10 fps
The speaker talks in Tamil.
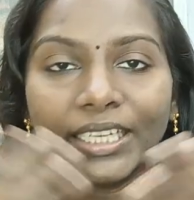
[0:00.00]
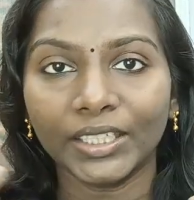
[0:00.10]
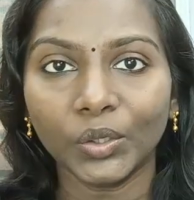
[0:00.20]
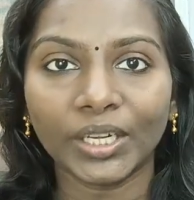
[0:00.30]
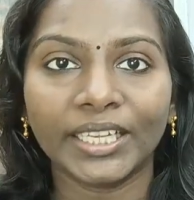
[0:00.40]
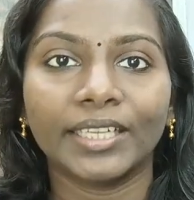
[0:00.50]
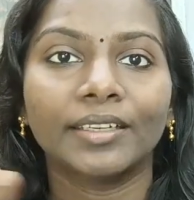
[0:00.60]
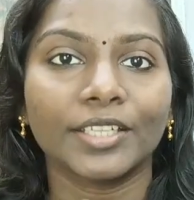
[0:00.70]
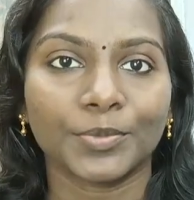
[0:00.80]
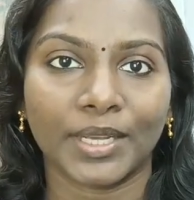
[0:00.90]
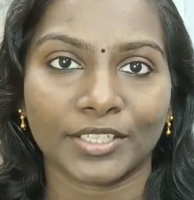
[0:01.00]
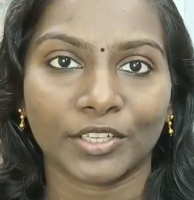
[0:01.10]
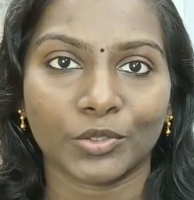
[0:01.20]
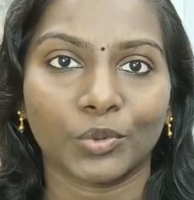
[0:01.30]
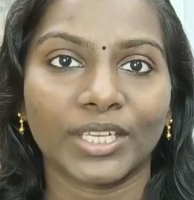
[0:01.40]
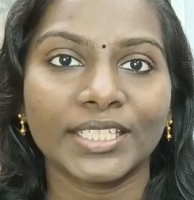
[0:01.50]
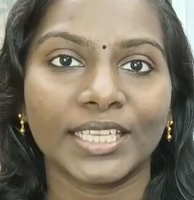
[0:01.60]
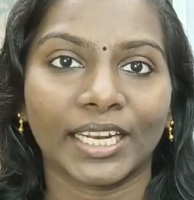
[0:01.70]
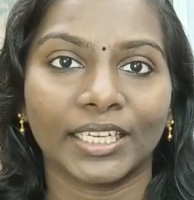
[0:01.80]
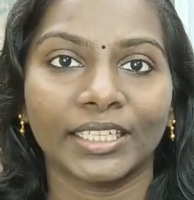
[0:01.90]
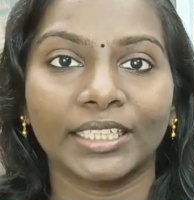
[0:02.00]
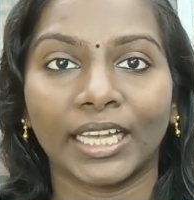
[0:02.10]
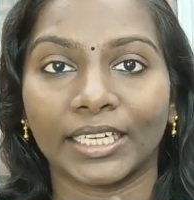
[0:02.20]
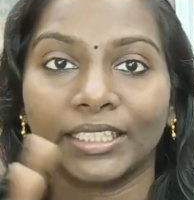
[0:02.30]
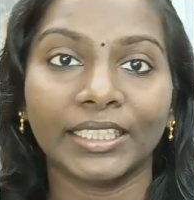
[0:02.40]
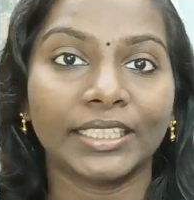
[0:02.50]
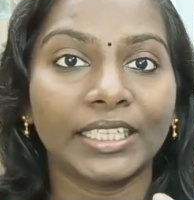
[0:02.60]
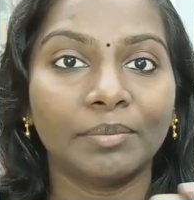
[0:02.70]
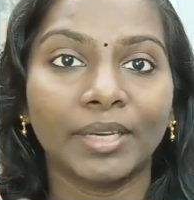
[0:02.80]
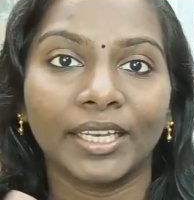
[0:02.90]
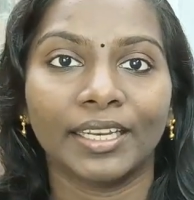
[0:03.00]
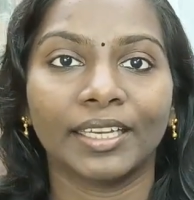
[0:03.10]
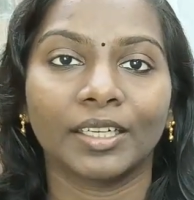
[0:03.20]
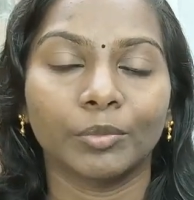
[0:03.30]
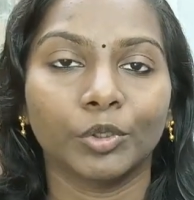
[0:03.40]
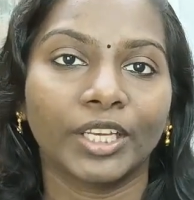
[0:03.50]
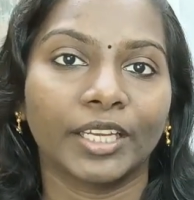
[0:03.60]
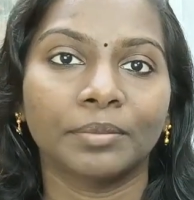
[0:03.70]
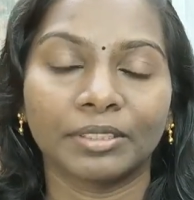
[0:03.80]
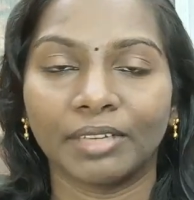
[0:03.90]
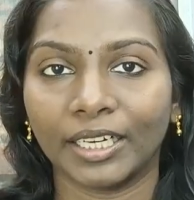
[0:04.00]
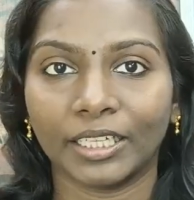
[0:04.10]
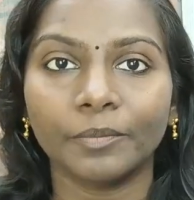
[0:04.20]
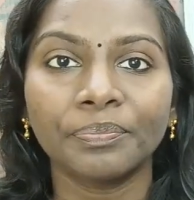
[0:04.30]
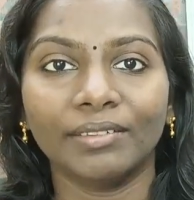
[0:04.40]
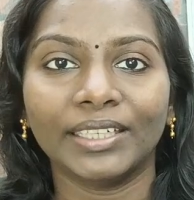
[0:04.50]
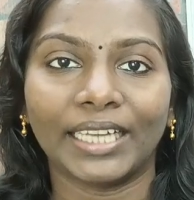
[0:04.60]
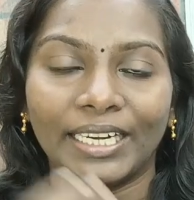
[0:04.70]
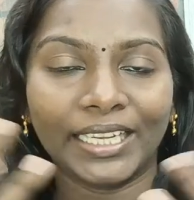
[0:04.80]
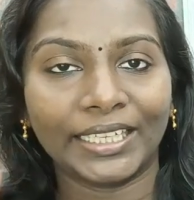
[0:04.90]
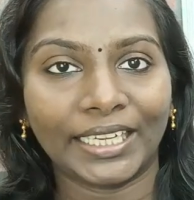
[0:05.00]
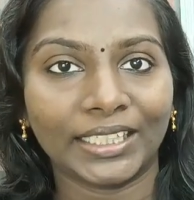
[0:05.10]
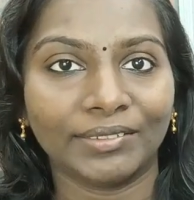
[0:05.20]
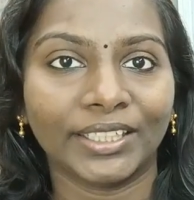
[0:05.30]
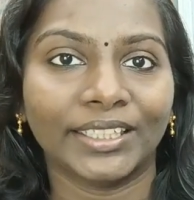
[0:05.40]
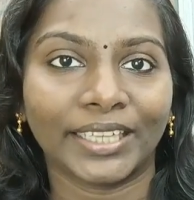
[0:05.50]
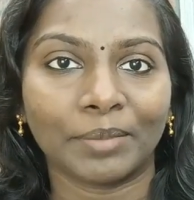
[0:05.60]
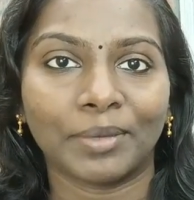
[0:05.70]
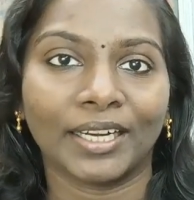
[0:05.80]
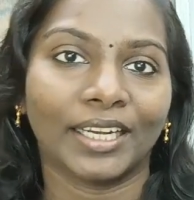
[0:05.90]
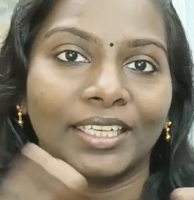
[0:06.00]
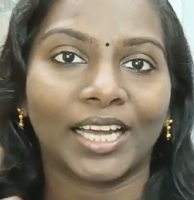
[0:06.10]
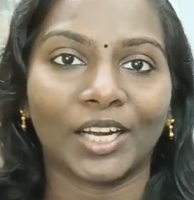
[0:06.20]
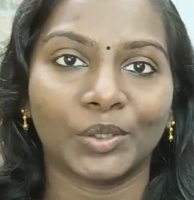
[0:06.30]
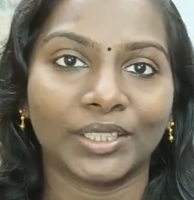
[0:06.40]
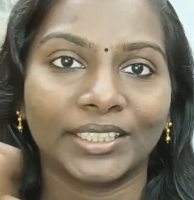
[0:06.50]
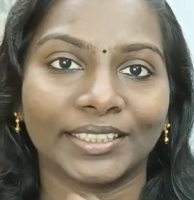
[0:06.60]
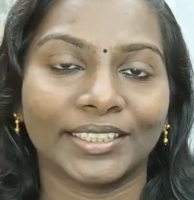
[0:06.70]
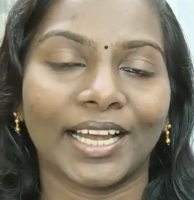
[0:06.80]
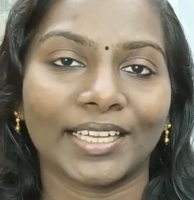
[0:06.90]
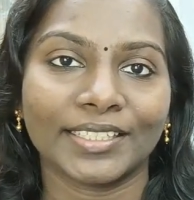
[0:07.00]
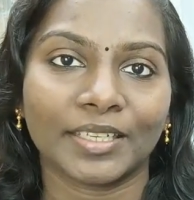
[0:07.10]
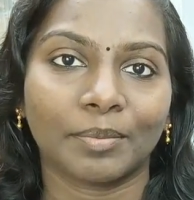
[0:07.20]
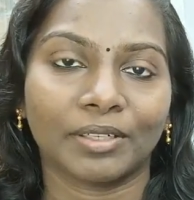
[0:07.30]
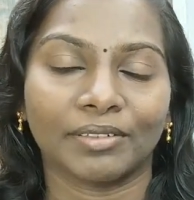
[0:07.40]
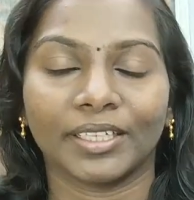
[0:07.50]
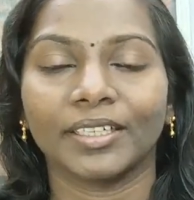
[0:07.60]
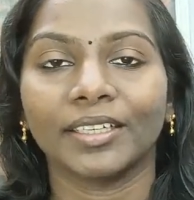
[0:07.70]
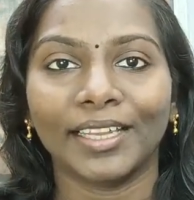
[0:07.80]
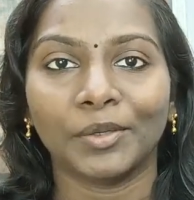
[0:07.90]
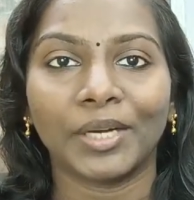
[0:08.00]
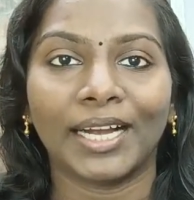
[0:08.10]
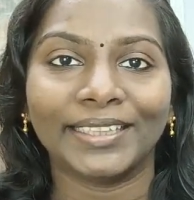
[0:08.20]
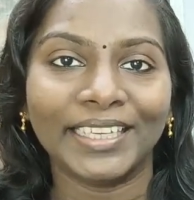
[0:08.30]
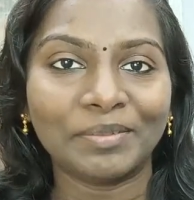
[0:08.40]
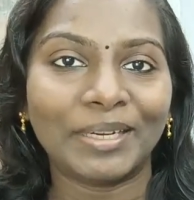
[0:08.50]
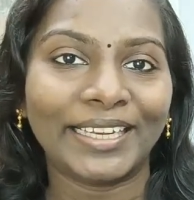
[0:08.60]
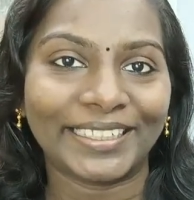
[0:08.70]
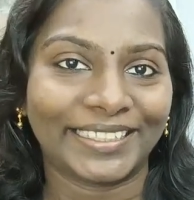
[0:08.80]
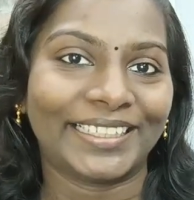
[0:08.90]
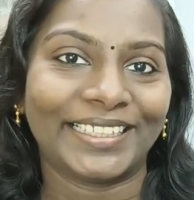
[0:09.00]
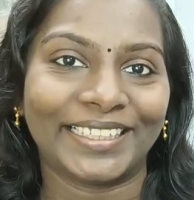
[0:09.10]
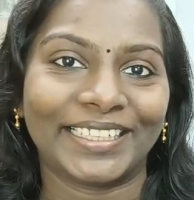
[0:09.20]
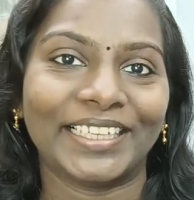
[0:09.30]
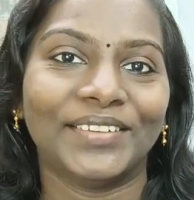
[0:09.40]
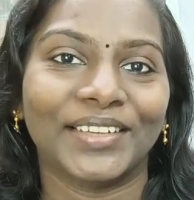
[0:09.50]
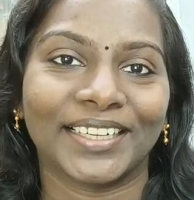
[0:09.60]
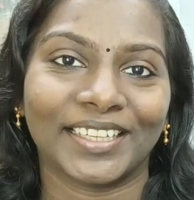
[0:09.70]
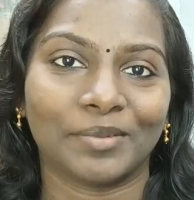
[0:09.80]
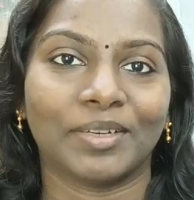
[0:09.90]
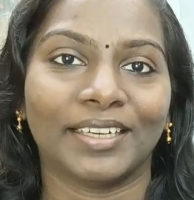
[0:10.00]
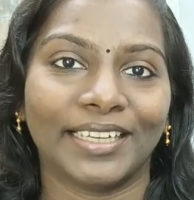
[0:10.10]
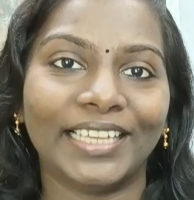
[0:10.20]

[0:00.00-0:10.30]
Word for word: என்னோட இங்கிலீஷ் மாஸ்டரி ஸ்டூடெண்ட்ஸ் எனக்கு நிறைய இமெயிலில் கம்யூனிகேட் பண்ணுவாங்க அவங்க நிறைய கேள்விகள் கேட்பாங்க நானும் அதுக்கு ஆன்சர் பண்ணுவேன் அதில் அவங்க அதிகமாக என்கிட்ட கேட்குற கேள்வி என்ன தெரியுமா